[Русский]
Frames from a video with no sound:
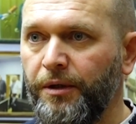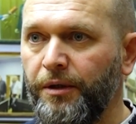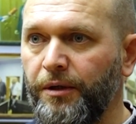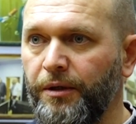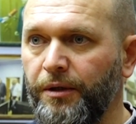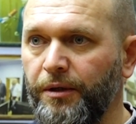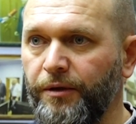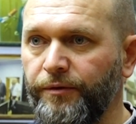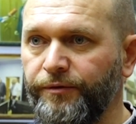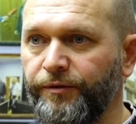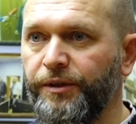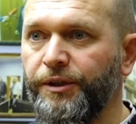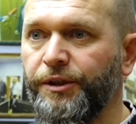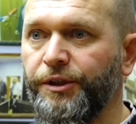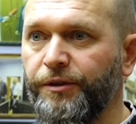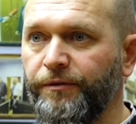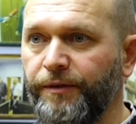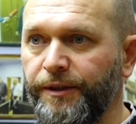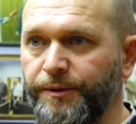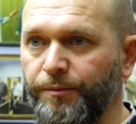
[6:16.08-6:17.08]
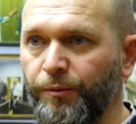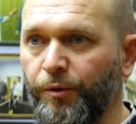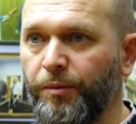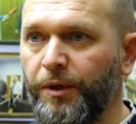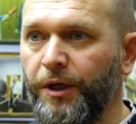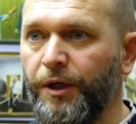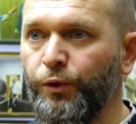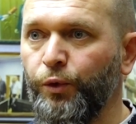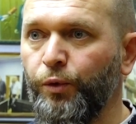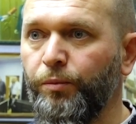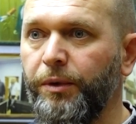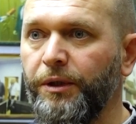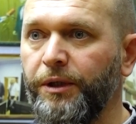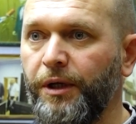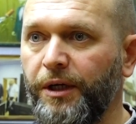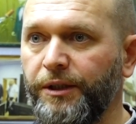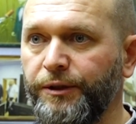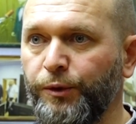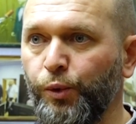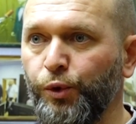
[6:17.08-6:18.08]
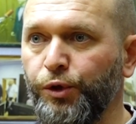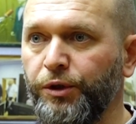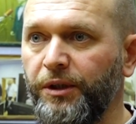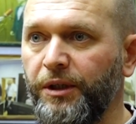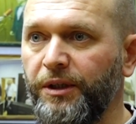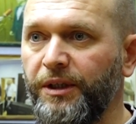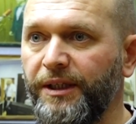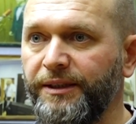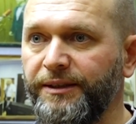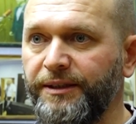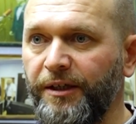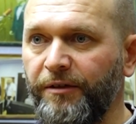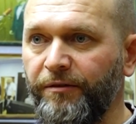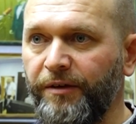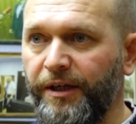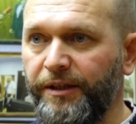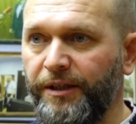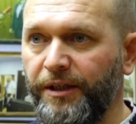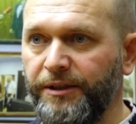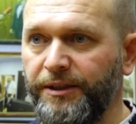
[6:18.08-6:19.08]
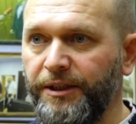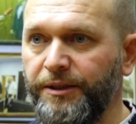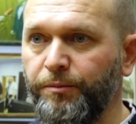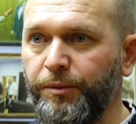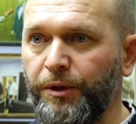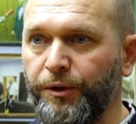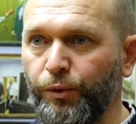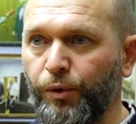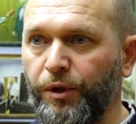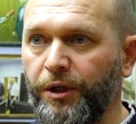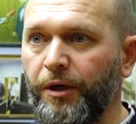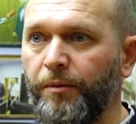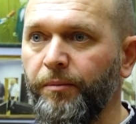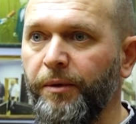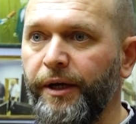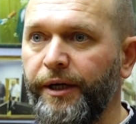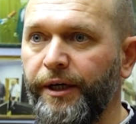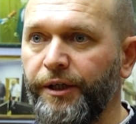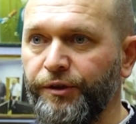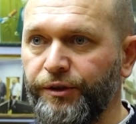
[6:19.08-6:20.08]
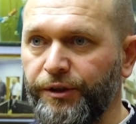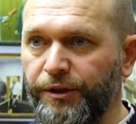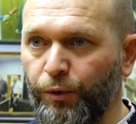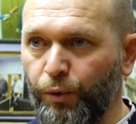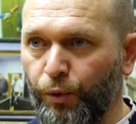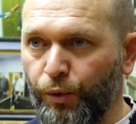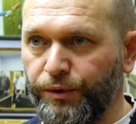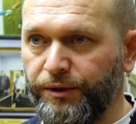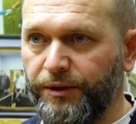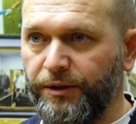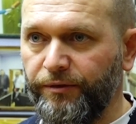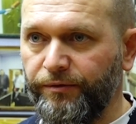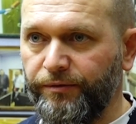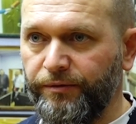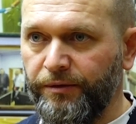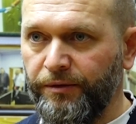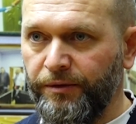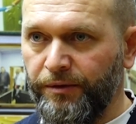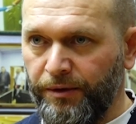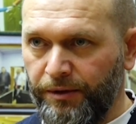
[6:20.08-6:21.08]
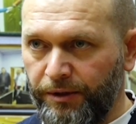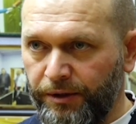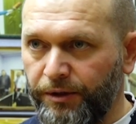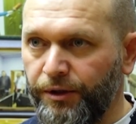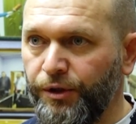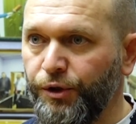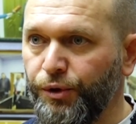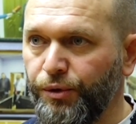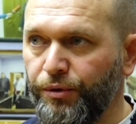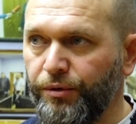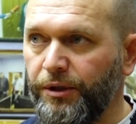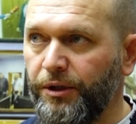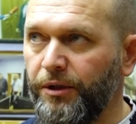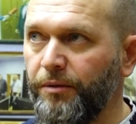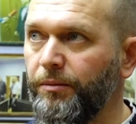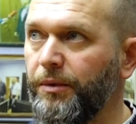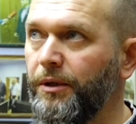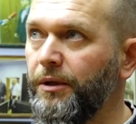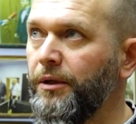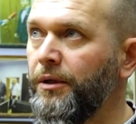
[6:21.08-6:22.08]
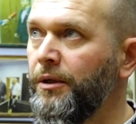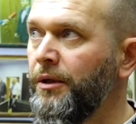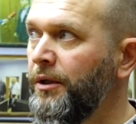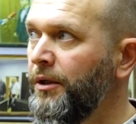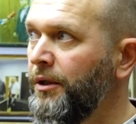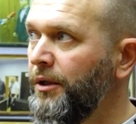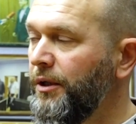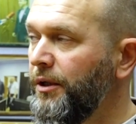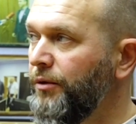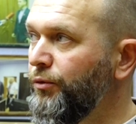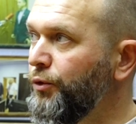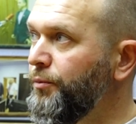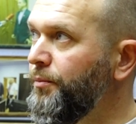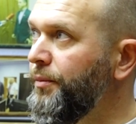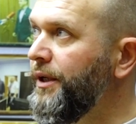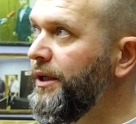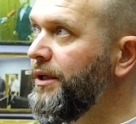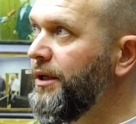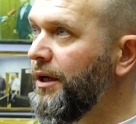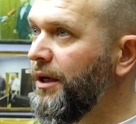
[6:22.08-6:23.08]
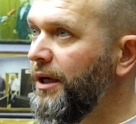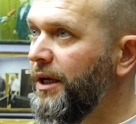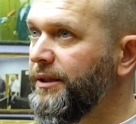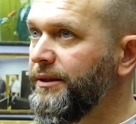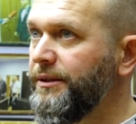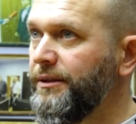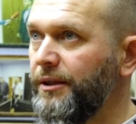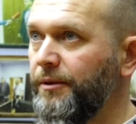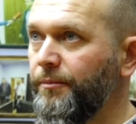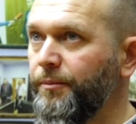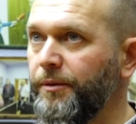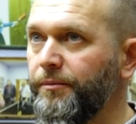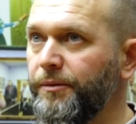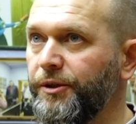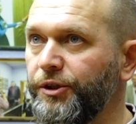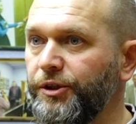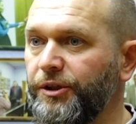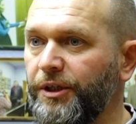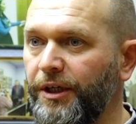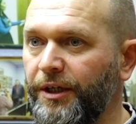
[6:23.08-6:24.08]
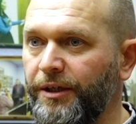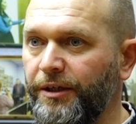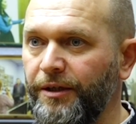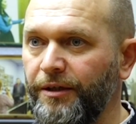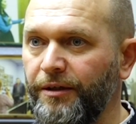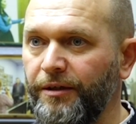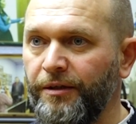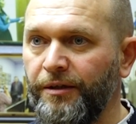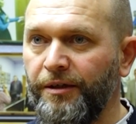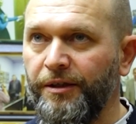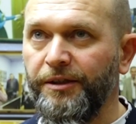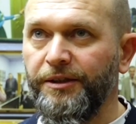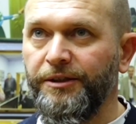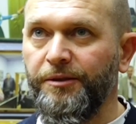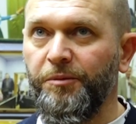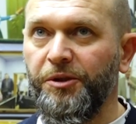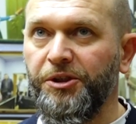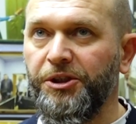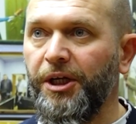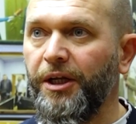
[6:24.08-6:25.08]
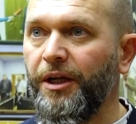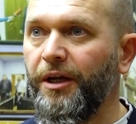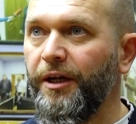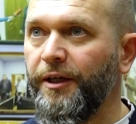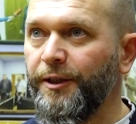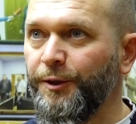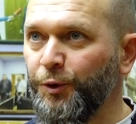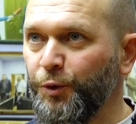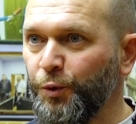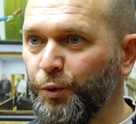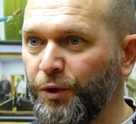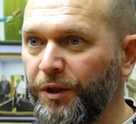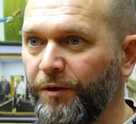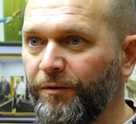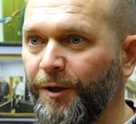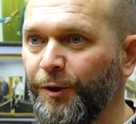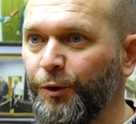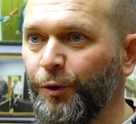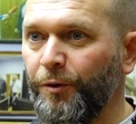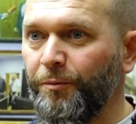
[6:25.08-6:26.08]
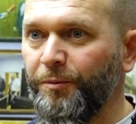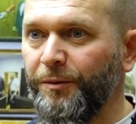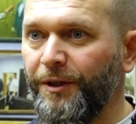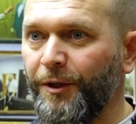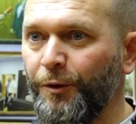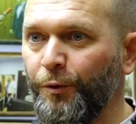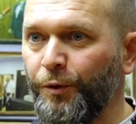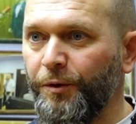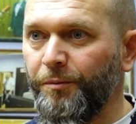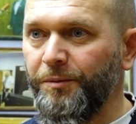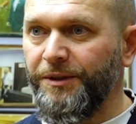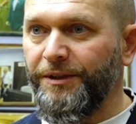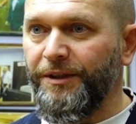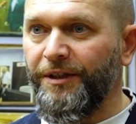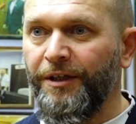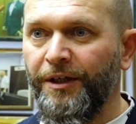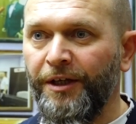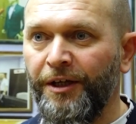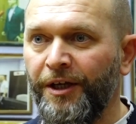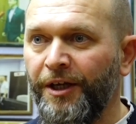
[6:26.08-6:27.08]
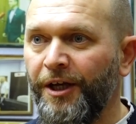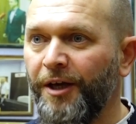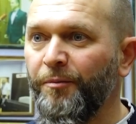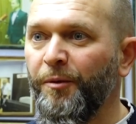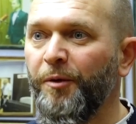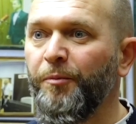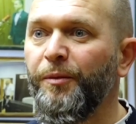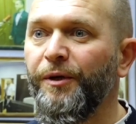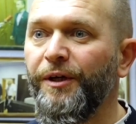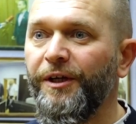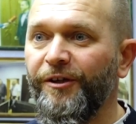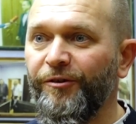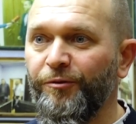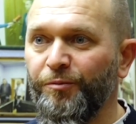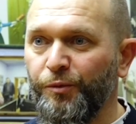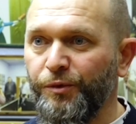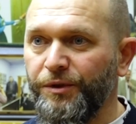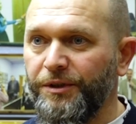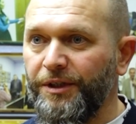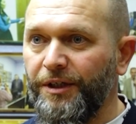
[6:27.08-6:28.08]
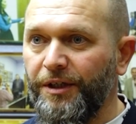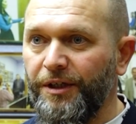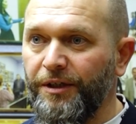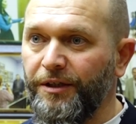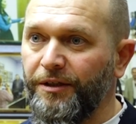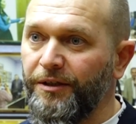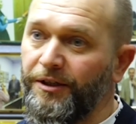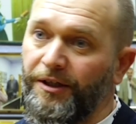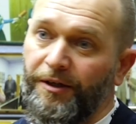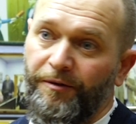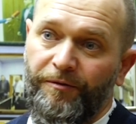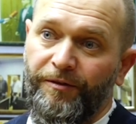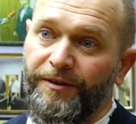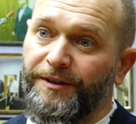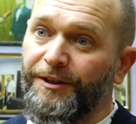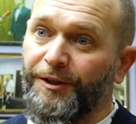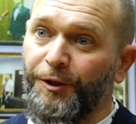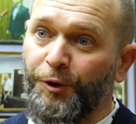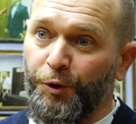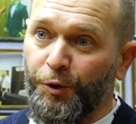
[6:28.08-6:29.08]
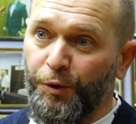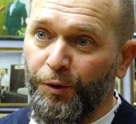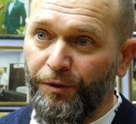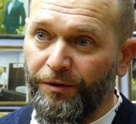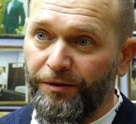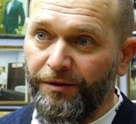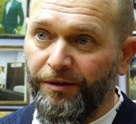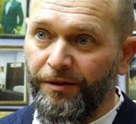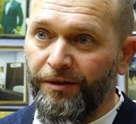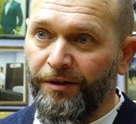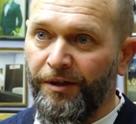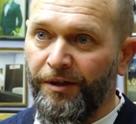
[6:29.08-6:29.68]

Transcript: а, в 2008 году было разрушено до основания, здесь был только обгоревший остов, ничего не было. И вот прекрасное помещение, замечательная студия, в которой мы находимся. Мы были в музеях, я восхищен –